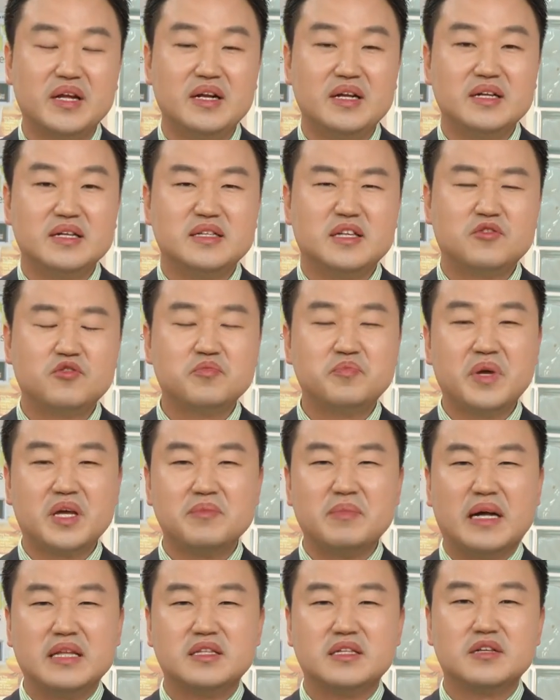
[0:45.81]
음. 이 뚝배기
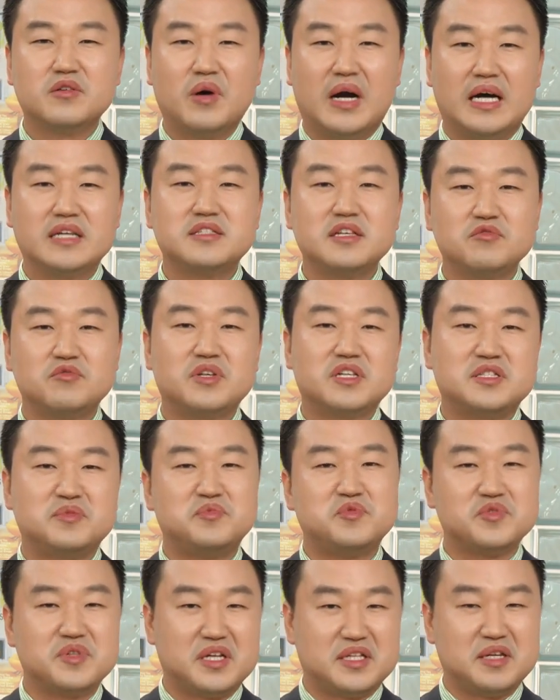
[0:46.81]
만드는 과정에 우리가
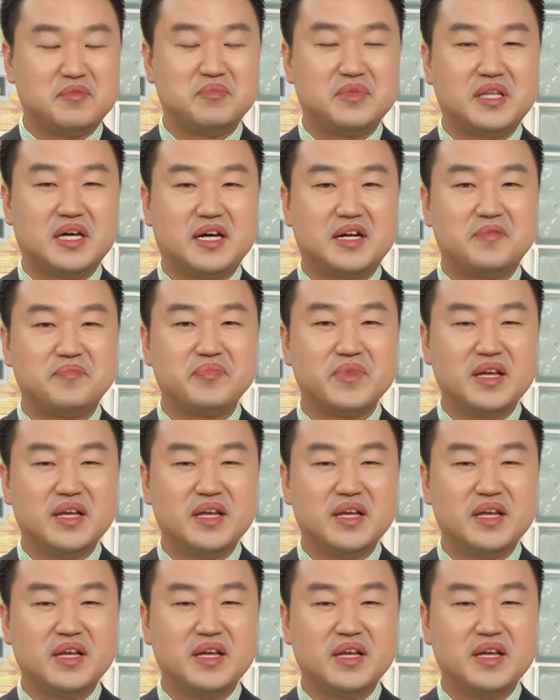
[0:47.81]
집중을 해야 됩니다.